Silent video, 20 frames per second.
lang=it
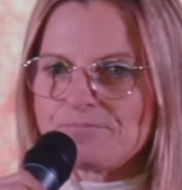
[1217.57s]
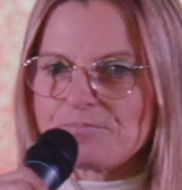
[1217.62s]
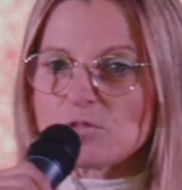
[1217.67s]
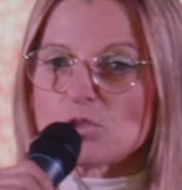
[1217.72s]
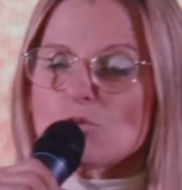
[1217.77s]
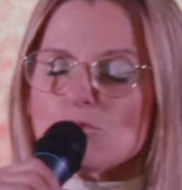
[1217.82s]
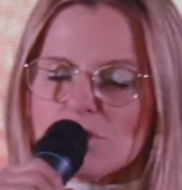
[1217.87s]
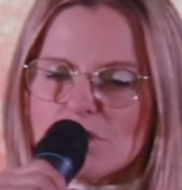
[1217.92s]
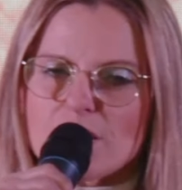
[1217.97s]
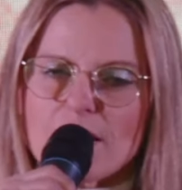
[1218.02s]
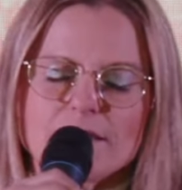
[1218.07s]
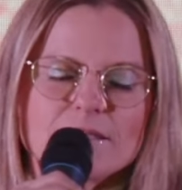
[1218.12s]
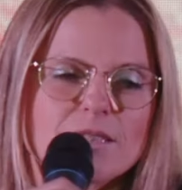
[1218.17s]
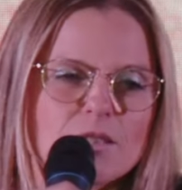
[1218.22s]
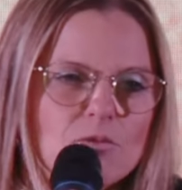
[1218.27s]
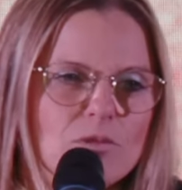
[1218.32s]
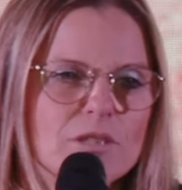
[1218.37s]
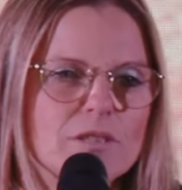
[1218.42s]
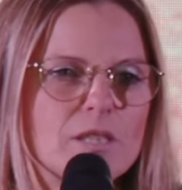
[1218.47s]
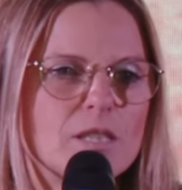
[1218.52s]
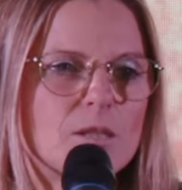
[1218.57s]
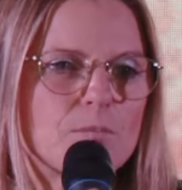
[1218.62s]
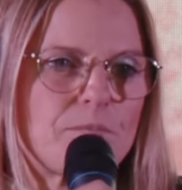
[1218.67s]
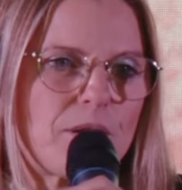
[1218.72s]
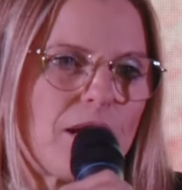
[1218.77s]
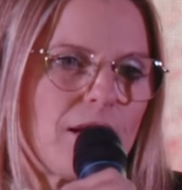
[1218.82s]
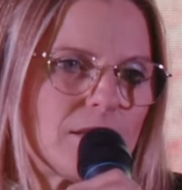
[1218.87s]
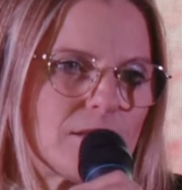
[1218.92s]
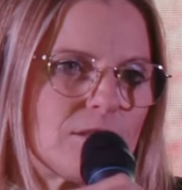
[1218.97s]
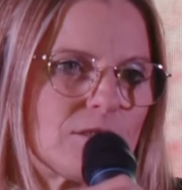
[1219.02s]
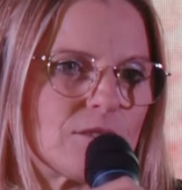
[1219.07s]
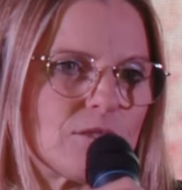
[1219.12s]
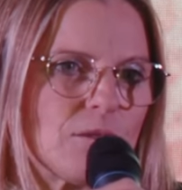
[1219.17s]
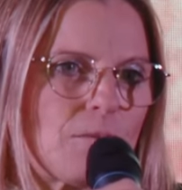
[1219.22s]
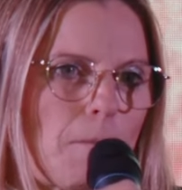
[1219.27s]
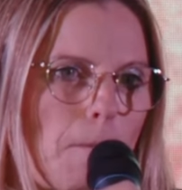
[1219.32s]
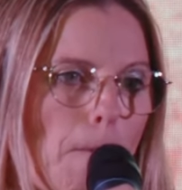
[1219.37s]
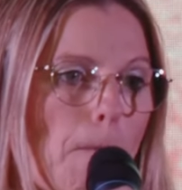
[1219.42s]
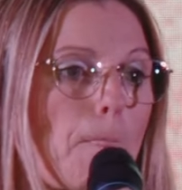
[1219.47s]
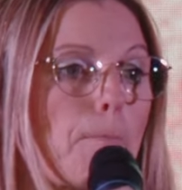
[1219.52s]
Tu senti quel disprezzo
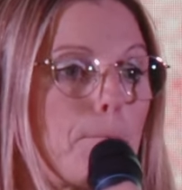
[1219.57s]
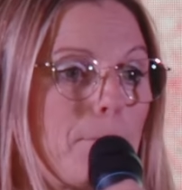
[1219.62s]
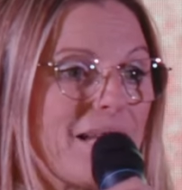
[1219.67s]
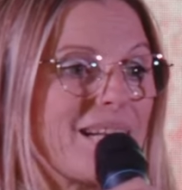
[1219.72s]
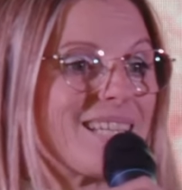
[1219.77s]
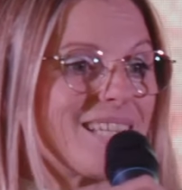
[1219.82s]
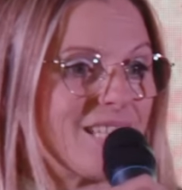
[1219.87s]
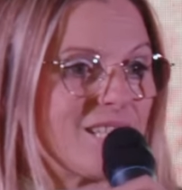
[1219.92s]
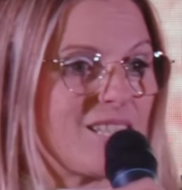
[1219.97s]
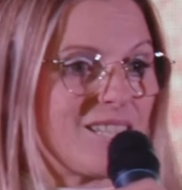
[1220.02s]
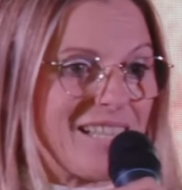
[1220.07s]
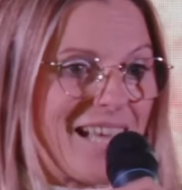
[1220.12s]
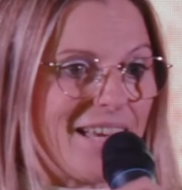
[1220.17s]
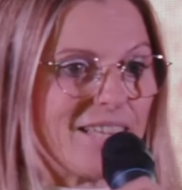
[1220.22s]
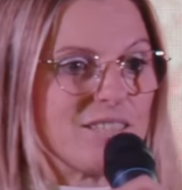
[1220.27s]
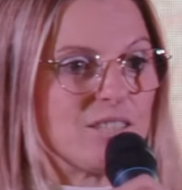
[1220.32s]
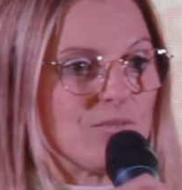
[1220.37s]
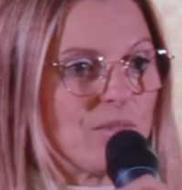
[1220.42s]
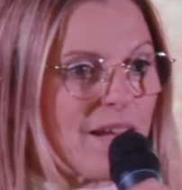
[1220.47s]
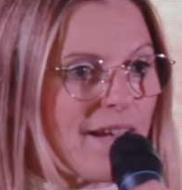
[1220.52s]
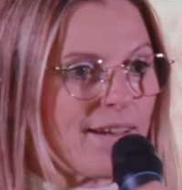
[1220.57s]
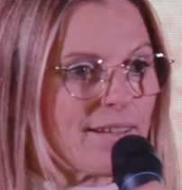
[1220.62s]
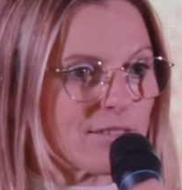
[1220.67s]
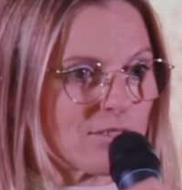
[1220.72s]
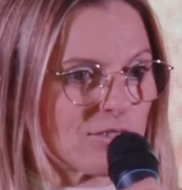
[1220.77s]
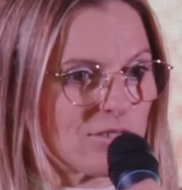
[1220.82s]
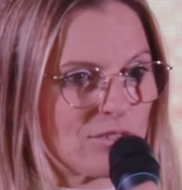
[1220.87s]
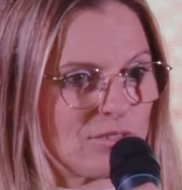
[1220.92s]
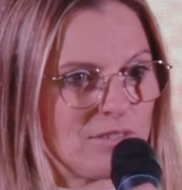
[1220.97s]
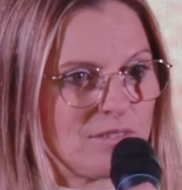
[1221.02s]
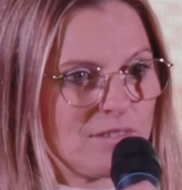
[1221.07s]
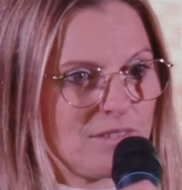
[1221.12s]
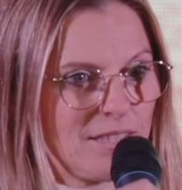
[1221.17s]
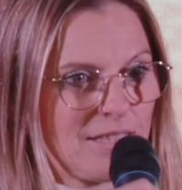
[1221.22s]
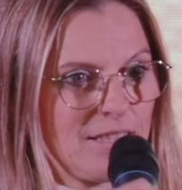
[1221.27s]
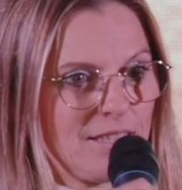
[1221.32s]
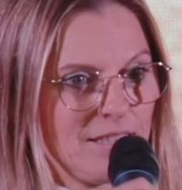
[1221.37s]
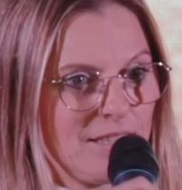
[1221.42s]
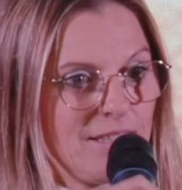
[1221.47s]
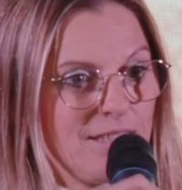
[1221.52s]
perché sei diverso,
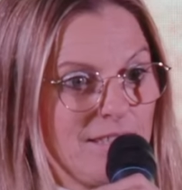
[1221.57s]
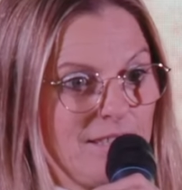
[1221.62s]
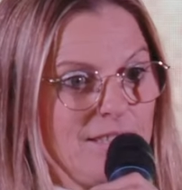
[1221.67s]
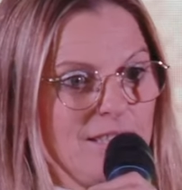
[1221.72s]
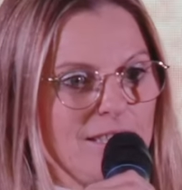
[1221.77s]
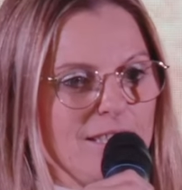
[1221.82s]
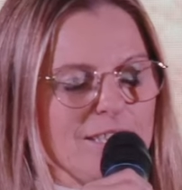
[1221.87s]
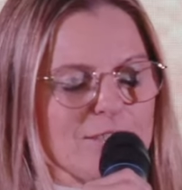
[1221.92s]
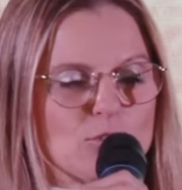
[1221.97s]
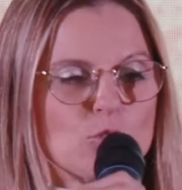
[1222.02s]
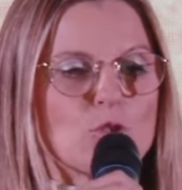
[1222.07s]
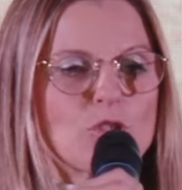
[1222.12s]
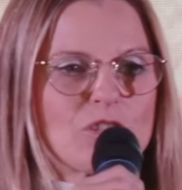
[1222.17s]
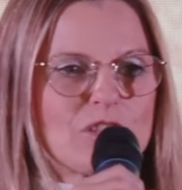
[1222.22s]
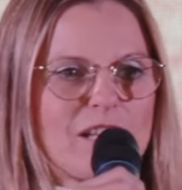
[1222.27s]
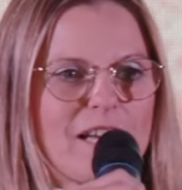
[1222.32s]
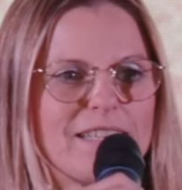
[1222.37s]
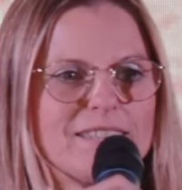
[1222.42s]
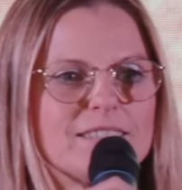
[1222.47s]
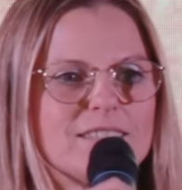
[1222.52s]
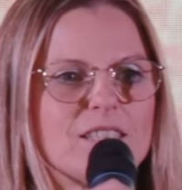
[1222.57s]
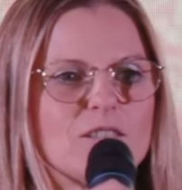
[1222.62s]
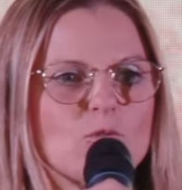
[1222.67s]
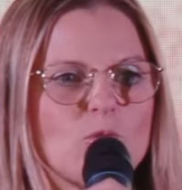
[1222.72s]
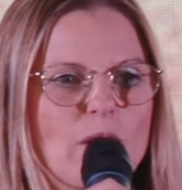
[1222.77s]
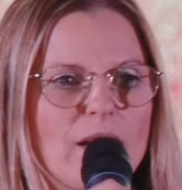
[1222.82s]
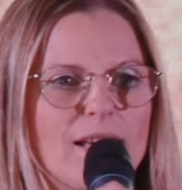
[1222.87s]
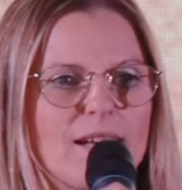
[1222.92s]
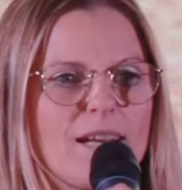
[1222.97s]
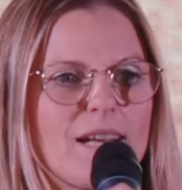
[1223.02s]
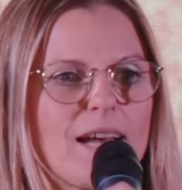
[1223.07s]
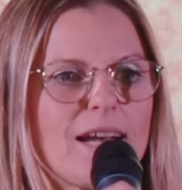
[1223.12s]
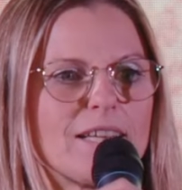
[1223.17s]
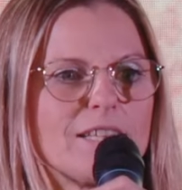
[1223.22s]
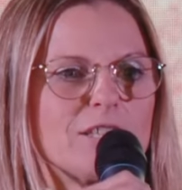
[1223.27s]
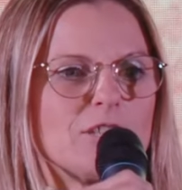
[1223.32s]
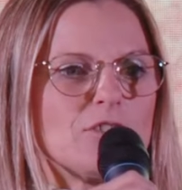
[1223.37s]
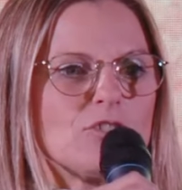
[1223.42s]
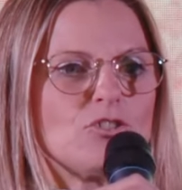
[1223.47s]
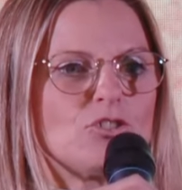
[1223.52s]
tu senti quella
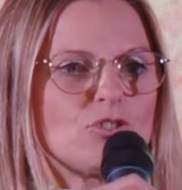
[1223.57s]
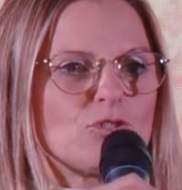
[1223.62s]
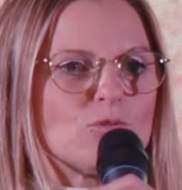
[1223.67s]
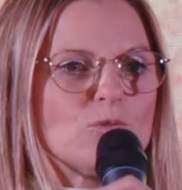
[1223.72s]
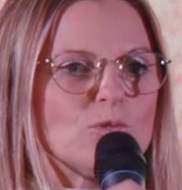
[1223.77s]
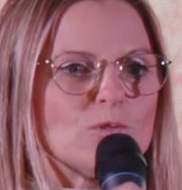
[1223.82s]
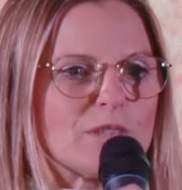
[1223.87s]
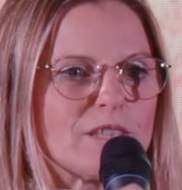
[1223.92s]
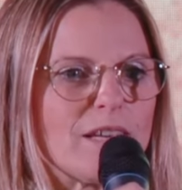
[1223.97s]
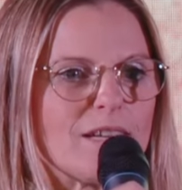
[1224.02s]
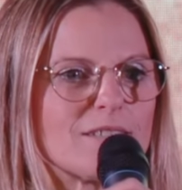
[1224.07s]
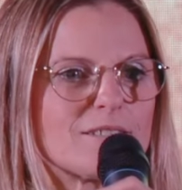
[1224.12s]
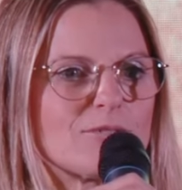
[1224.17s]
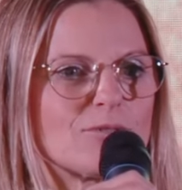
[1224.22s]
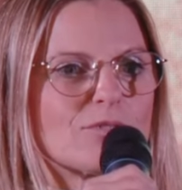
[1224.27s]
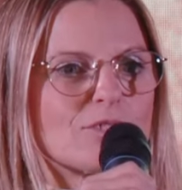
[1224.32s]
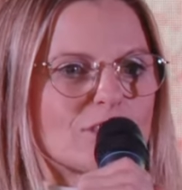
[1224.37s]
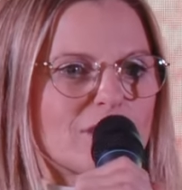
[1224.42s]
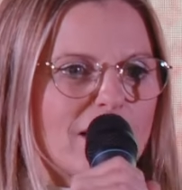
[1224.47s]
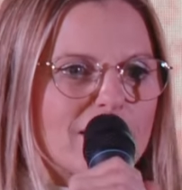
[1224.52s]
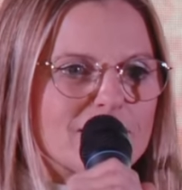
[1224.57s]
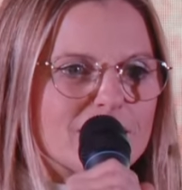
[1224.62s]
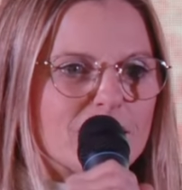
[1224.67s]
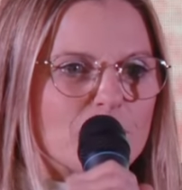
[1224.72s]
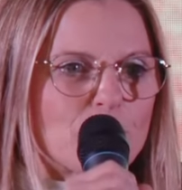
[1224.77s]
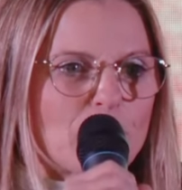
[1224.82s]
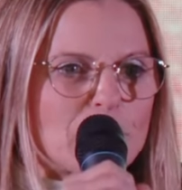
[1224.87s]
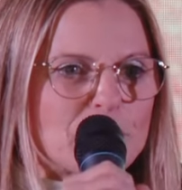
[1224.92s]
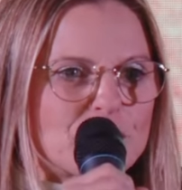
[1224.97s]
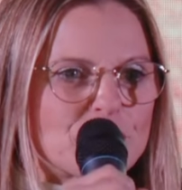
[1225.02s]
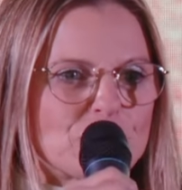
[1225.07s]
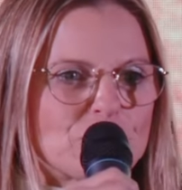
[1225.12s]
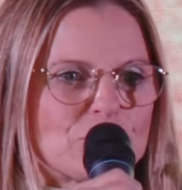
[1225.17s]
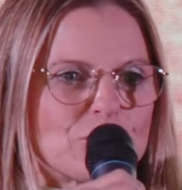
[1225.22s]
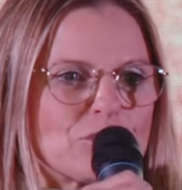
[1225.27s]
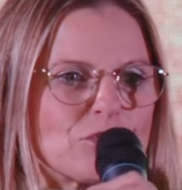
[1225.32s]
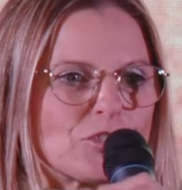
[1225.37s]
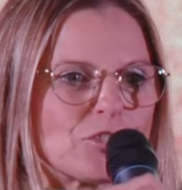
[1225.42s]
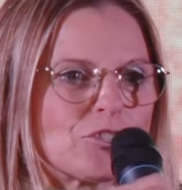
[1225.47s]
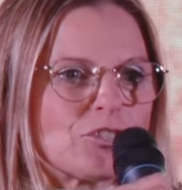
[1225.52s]
ingiuria, tu senti quel ci
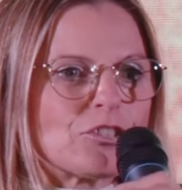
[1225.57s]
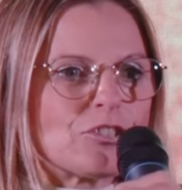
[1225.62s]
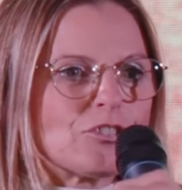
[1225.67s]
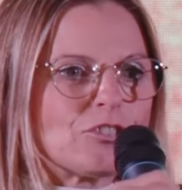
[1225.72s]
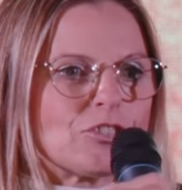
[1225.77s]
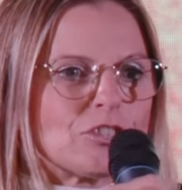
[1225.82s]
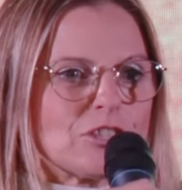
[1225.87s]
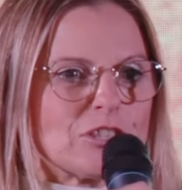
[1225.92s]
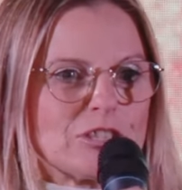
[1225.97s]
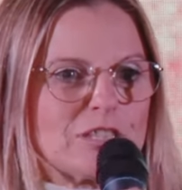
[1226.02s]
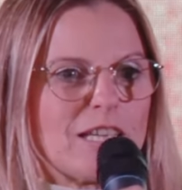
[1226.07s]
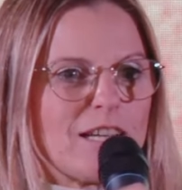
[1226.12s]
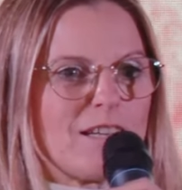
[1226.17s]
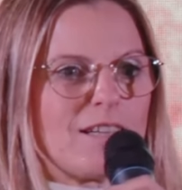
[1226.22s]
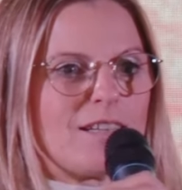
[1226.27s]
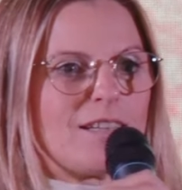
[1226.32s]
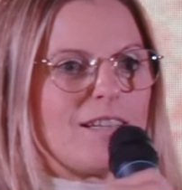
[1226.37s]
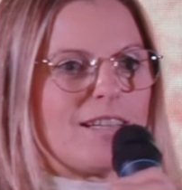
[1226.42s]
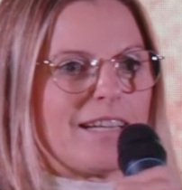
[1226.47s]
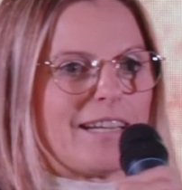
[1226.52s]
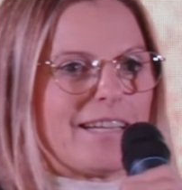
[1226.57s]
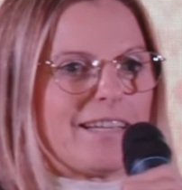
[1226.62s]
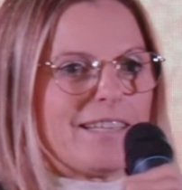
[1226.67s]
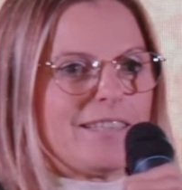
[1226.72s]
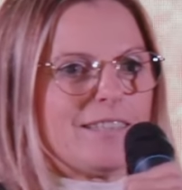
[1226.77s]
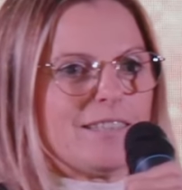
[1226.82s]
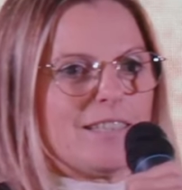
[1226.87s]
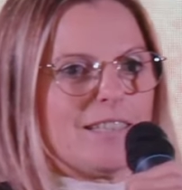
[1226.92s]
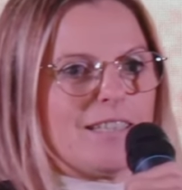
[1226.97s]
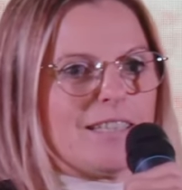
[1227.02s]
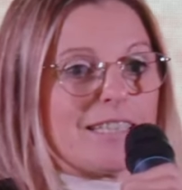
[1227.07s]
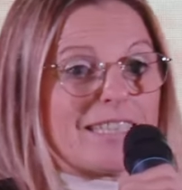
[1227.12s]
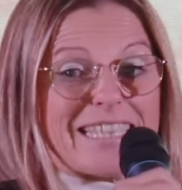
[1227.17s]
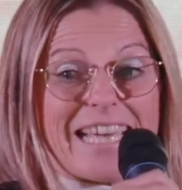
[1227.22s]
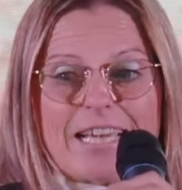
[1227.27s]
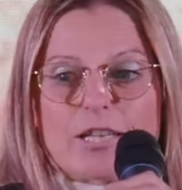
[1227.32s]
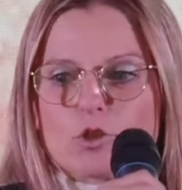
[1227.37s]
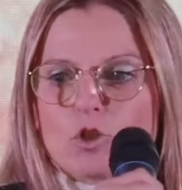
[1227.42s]
ci ci ci ci, eh? che